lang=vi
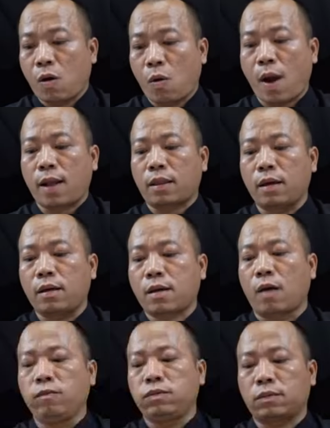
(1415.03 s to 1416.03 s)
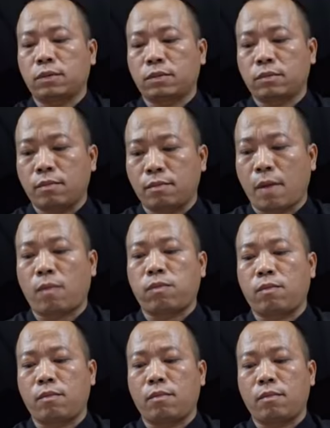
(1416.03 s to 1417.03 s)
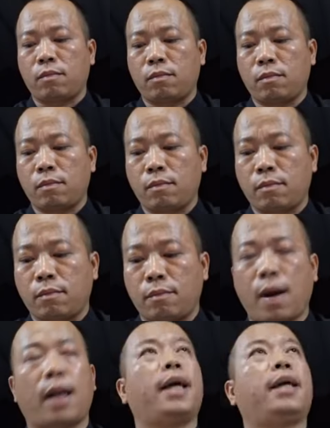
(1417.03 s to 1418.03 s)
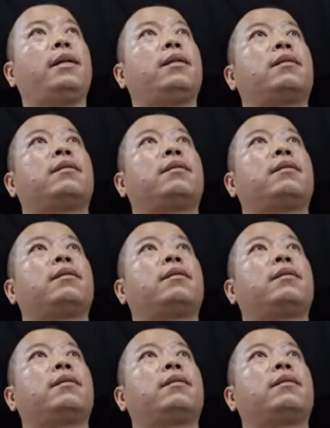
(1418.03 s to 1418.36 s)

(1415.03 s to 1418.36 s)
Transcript: họa tự không mọc mà lên